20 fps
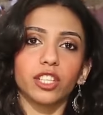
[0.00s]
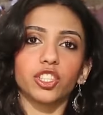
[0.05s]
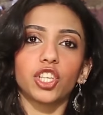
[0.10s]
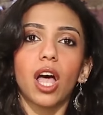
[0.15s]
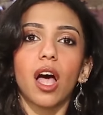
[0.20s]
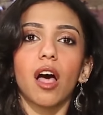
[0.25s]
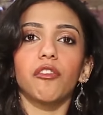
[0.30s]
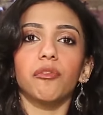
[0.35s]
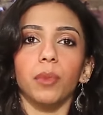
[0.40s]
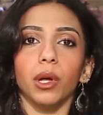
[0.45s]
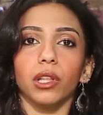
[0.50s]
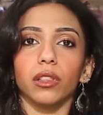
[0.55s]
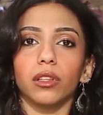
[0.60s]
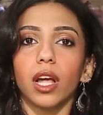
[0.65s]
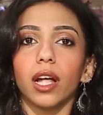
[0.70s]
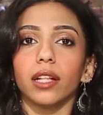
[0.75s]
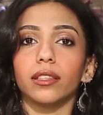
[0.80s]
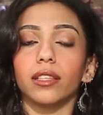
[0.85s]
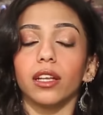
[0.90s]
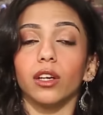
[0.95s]
شقة في
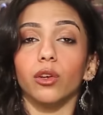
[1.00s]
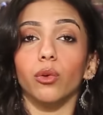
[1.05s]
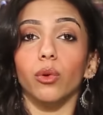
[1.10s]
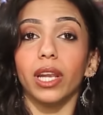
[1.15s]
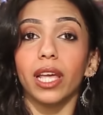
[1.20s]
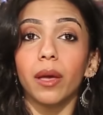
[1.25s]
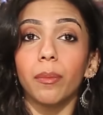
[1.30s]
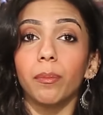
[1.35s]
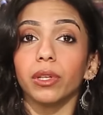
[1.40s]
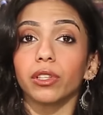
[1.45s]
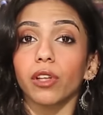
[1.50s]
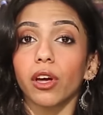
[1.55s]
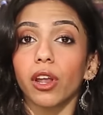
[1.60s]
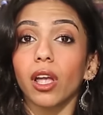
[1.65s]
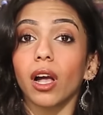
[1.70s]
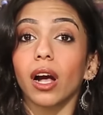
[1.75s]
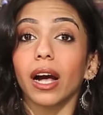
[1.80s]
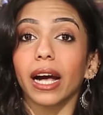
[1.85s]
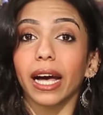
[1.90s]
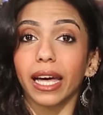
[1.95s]
منطقة الجوليب
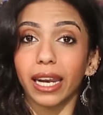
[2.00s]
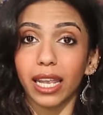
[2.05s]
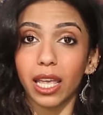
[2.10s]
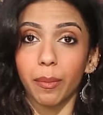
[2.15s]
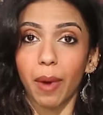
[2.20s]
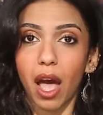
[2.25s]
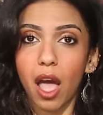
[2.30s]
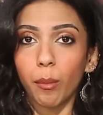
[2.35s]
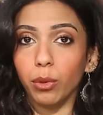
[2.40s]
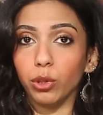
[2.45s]
بطريقة غريبة